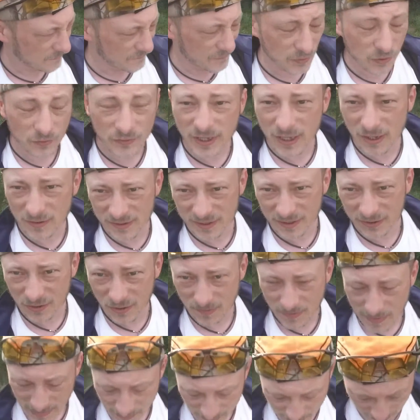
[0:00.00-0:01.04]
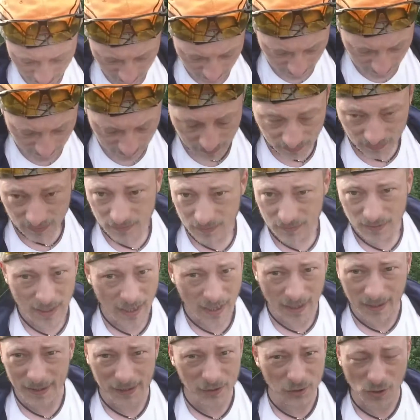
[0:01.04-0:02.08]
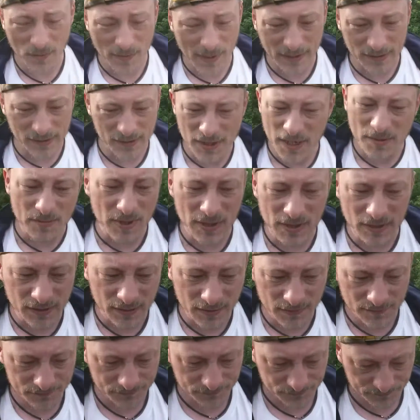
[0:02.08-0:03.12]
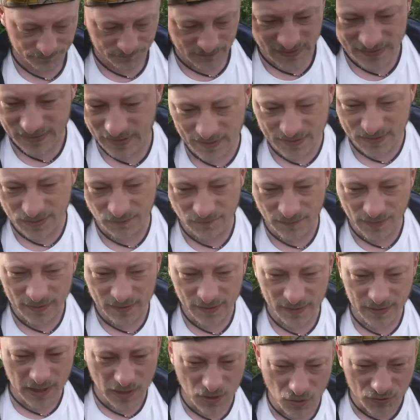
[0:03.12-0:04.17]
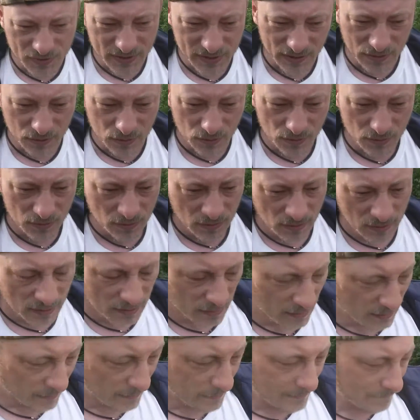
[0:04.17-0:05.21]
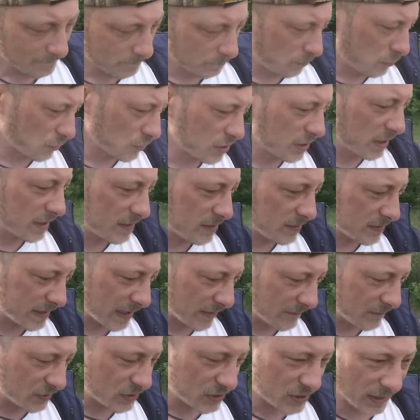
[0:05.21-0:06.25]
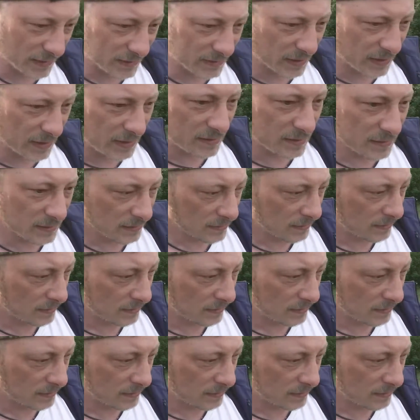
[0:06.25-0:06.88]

wyglądających normalnie, ale normalni nie byli. Zdecydowanie. Na kocyku, później zostawić siatę,